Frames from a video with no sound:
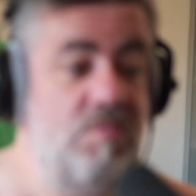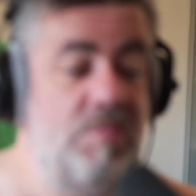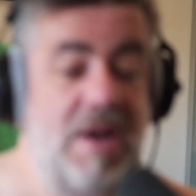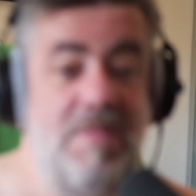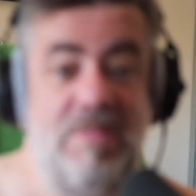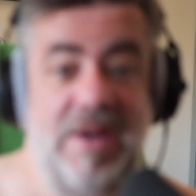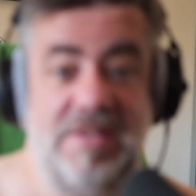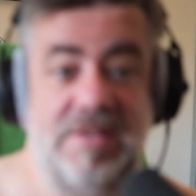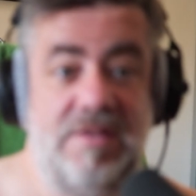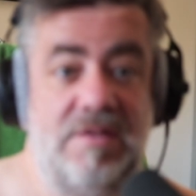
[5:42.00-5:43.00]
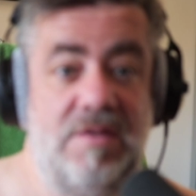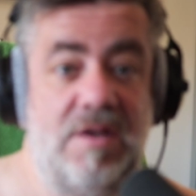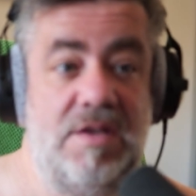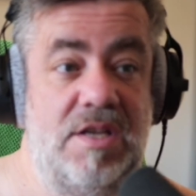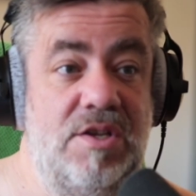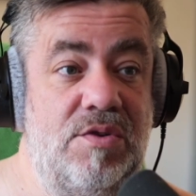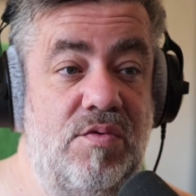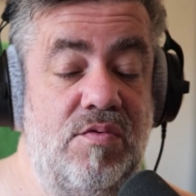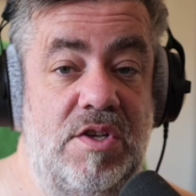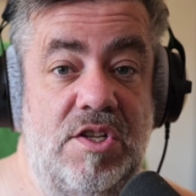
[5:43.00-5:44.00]
pas à ma place, il y, a des
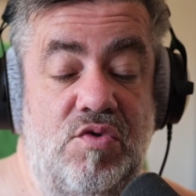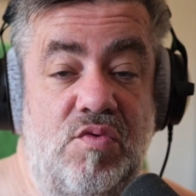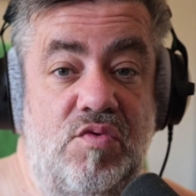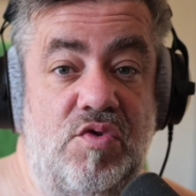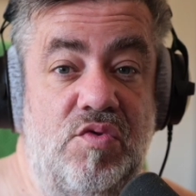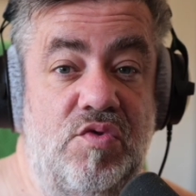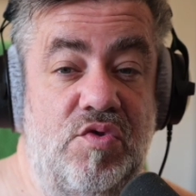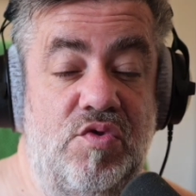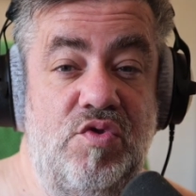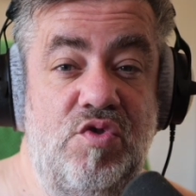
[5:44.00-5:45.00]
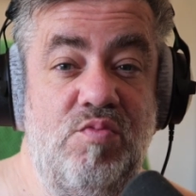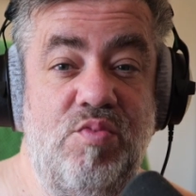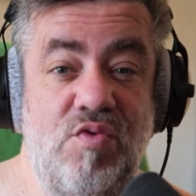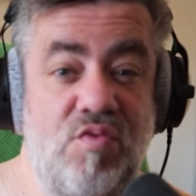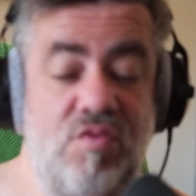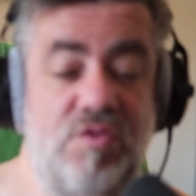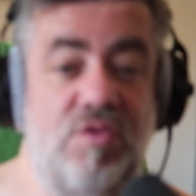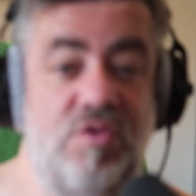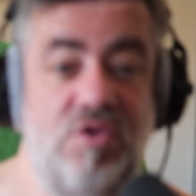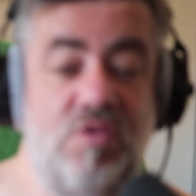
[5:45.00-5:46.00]
des jours où je, je juge beaucoup
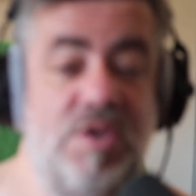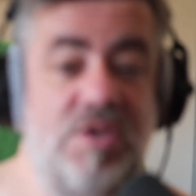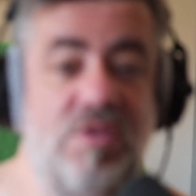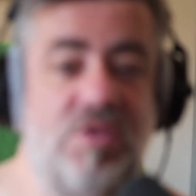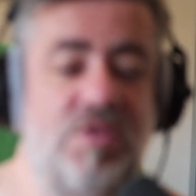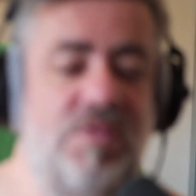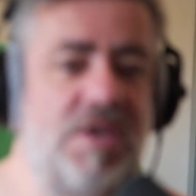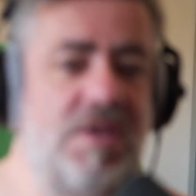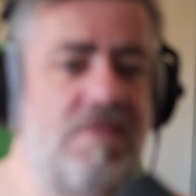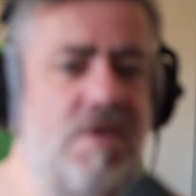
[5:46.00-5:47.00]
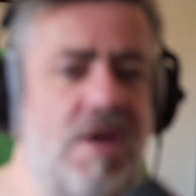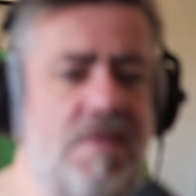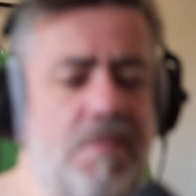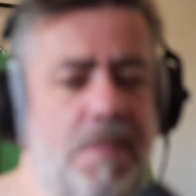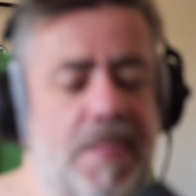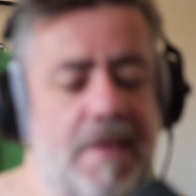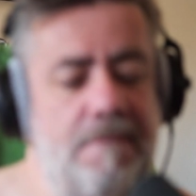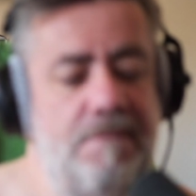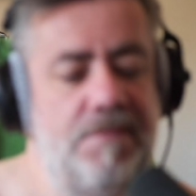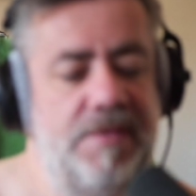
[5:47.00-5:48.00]
ce que je suis, ce que je fais, voilà,
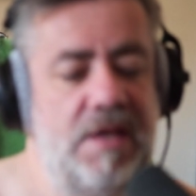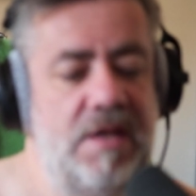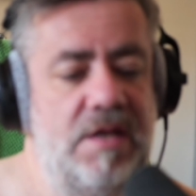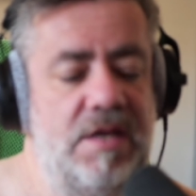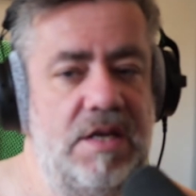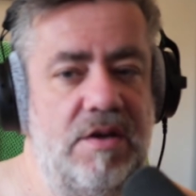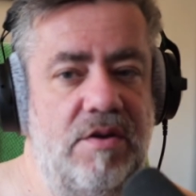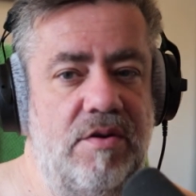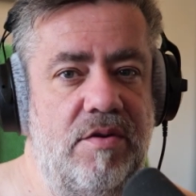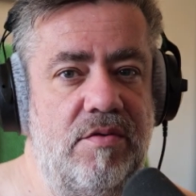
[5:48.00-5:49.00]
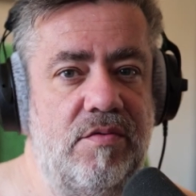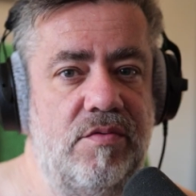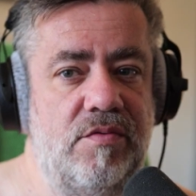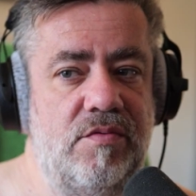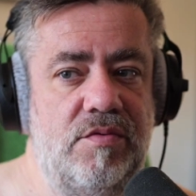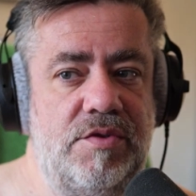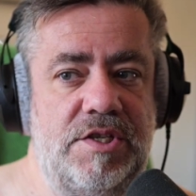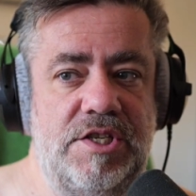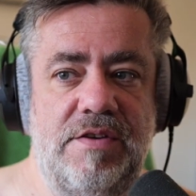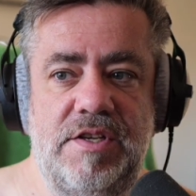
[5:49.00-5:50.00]
et euh,
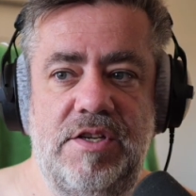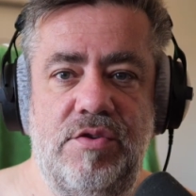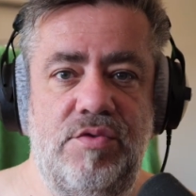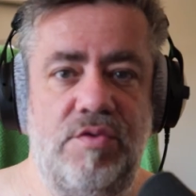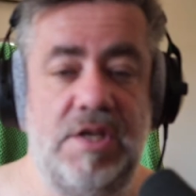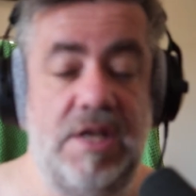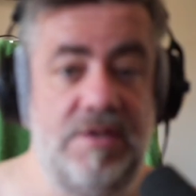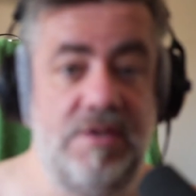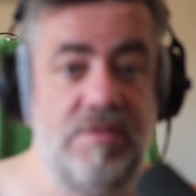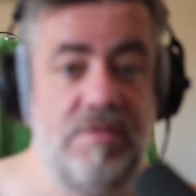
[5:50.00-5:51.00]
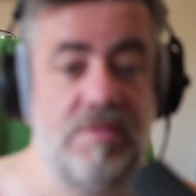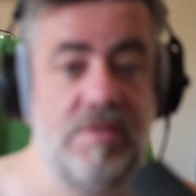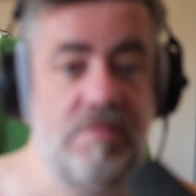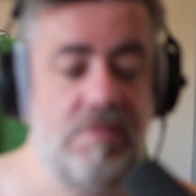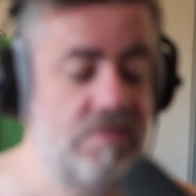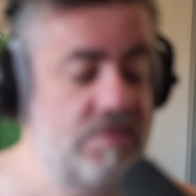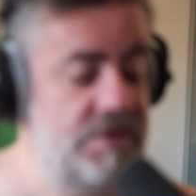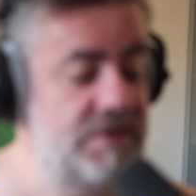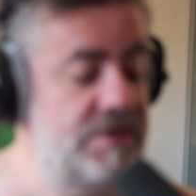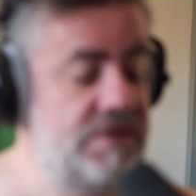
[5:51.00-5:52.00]
si j'avais été dans une quête
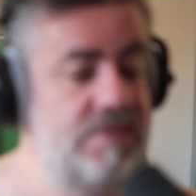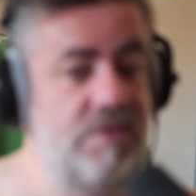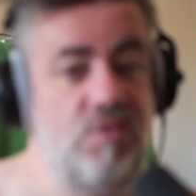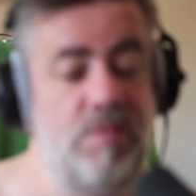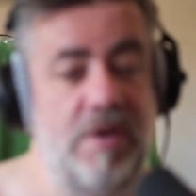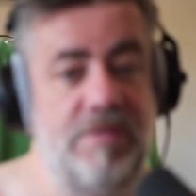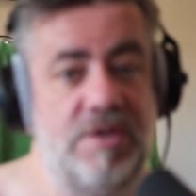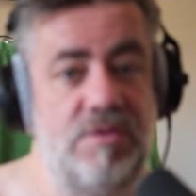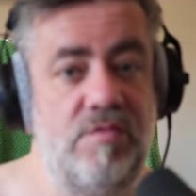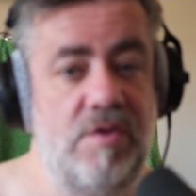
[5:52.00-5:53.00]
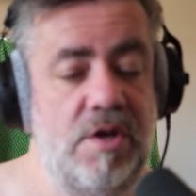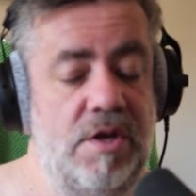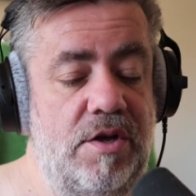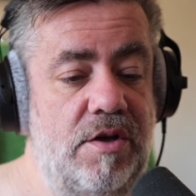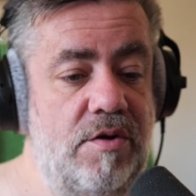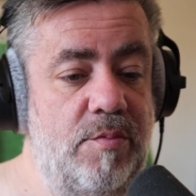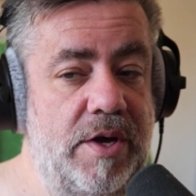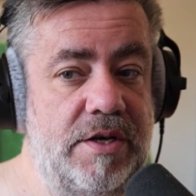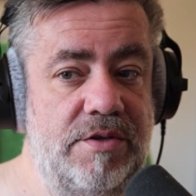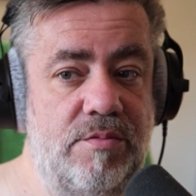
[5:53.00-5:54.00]
d'esthétisme et de perfection, euh,
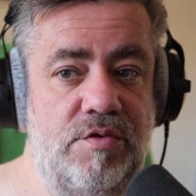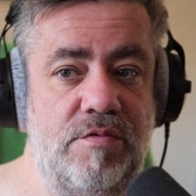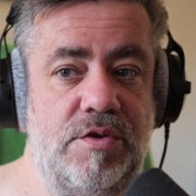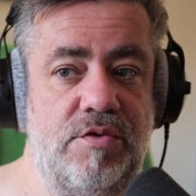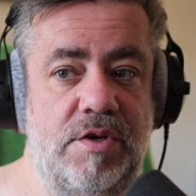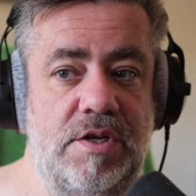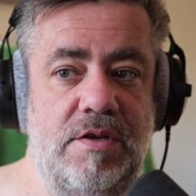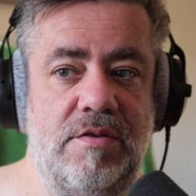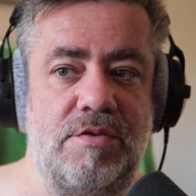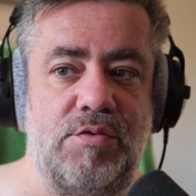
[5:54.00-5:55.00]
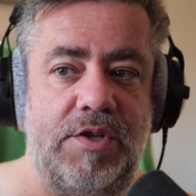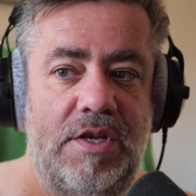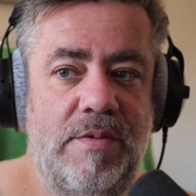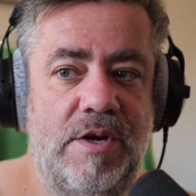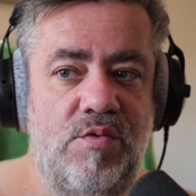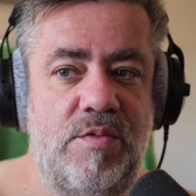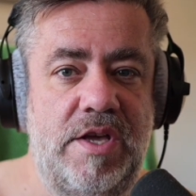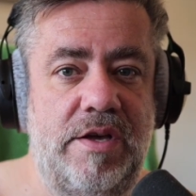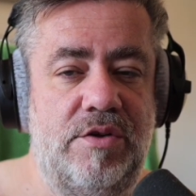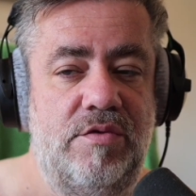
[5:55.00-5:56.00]
par exemple, tu vois, j'aurais euh, soigné ma
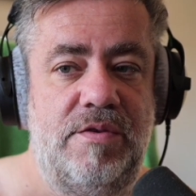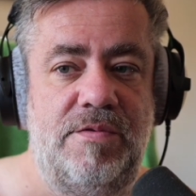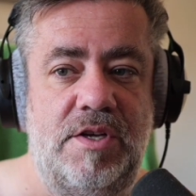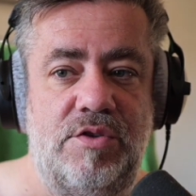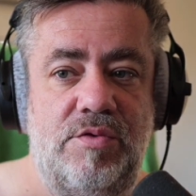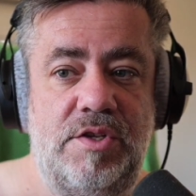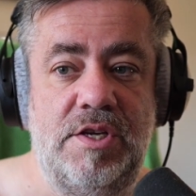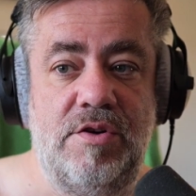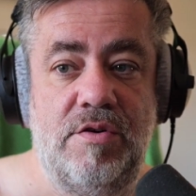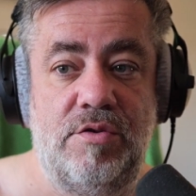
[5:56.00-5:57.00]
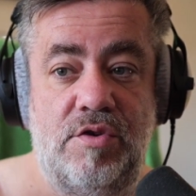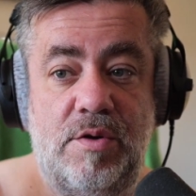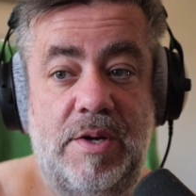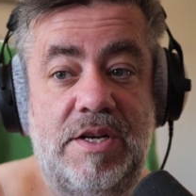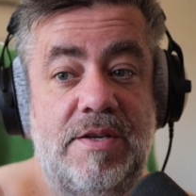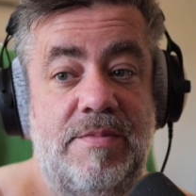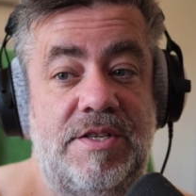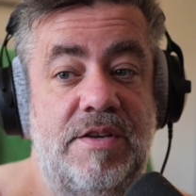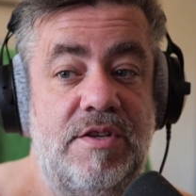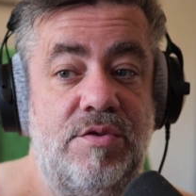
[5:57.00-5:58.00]
lumière, j'aurais fait un joli décor, j'aurais pas laissé
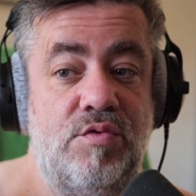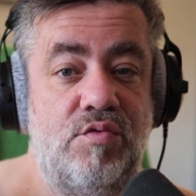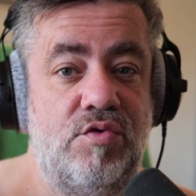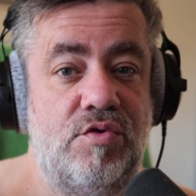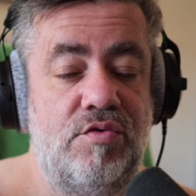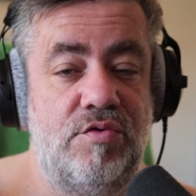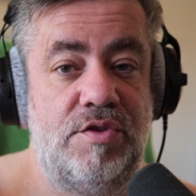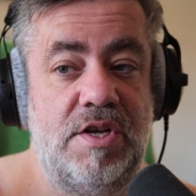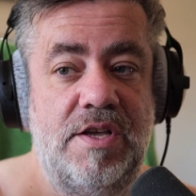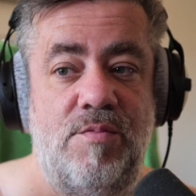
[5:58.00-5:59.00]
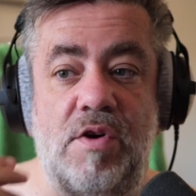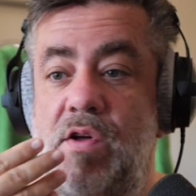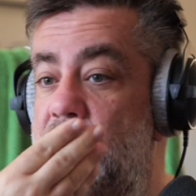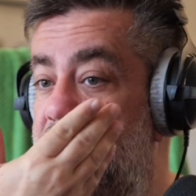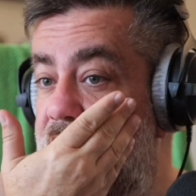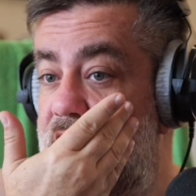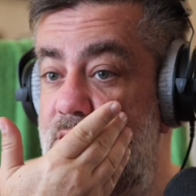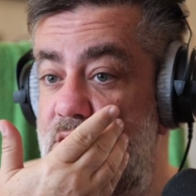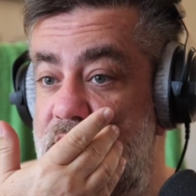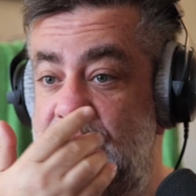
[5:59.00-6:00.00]
ma serviette de douche juste derrière moi.
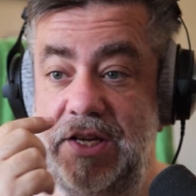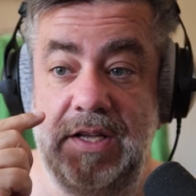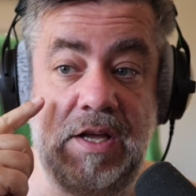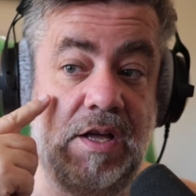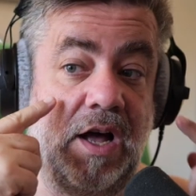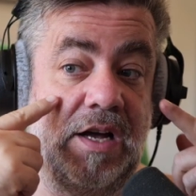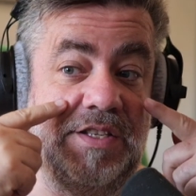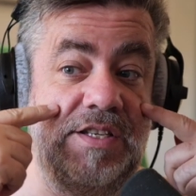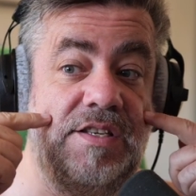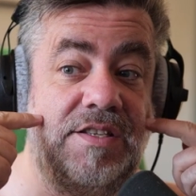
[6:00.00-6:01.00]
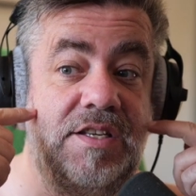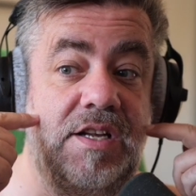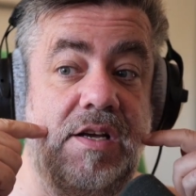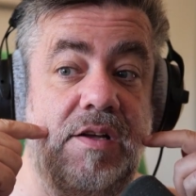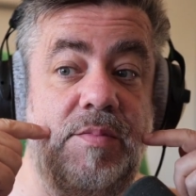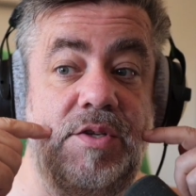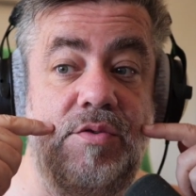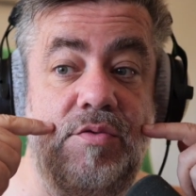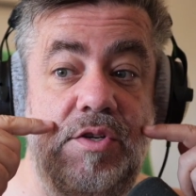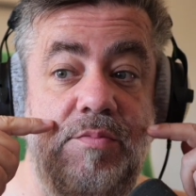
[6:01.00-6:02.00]
Je me serais rasé ici, là, parce
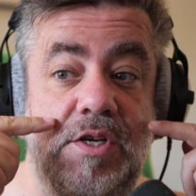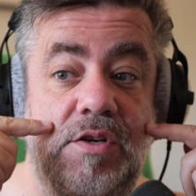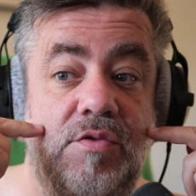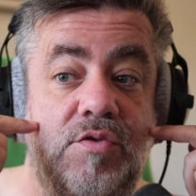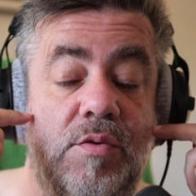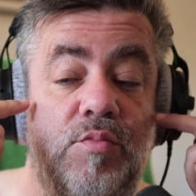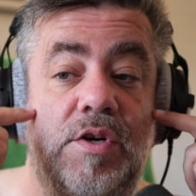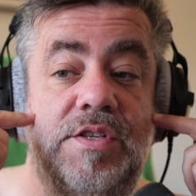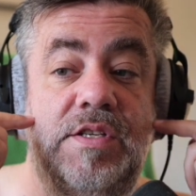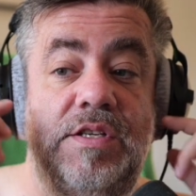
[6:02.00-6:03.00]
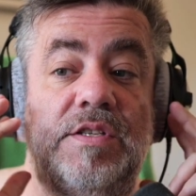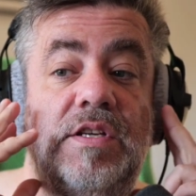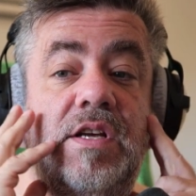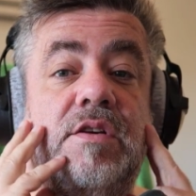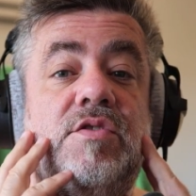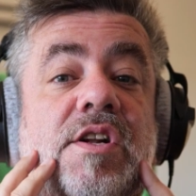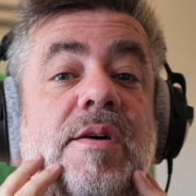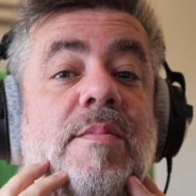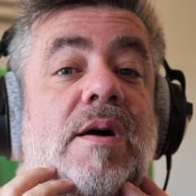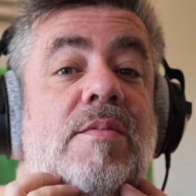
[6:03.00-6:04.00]
que j'aime bien quand je suis un peu rasé ici, là, et
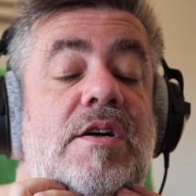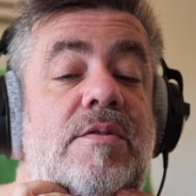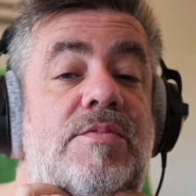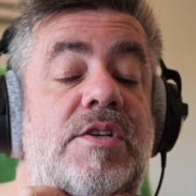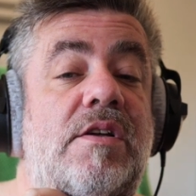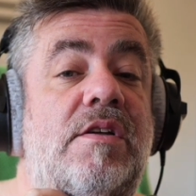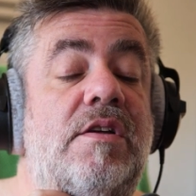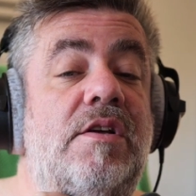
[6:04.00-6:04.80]
la barbe, là, comme ça.